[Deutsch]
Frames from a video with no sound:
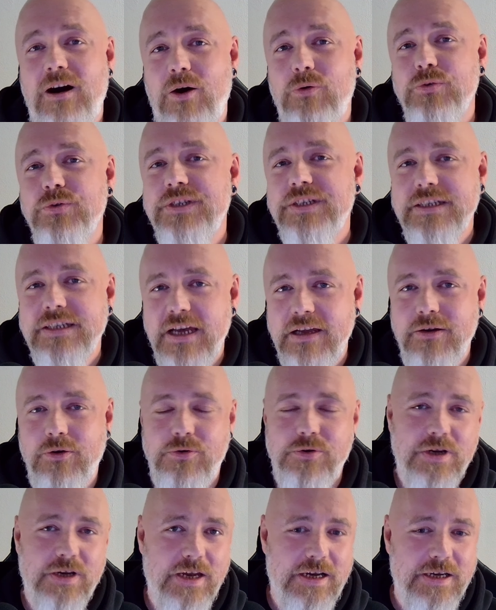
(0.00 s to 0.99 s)
hauen sie dann
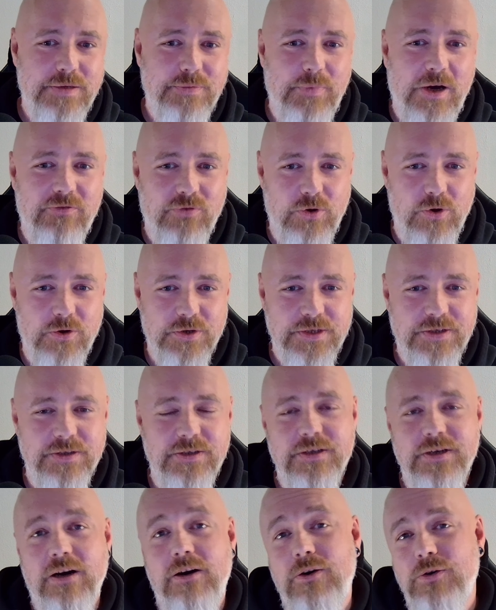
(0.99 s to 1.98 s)
auch gleich mal
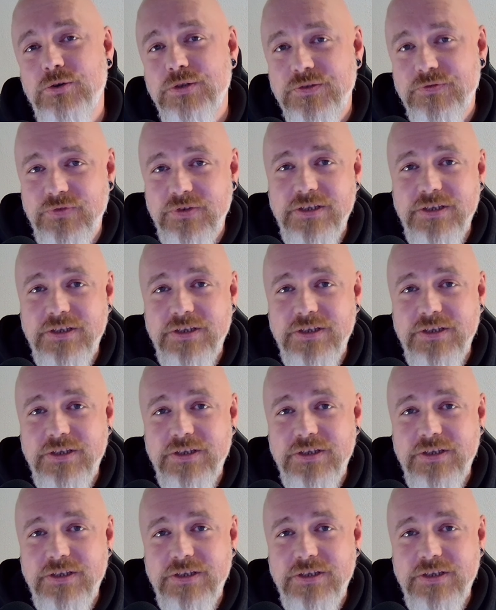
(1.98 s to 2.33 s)
Floskeln raus,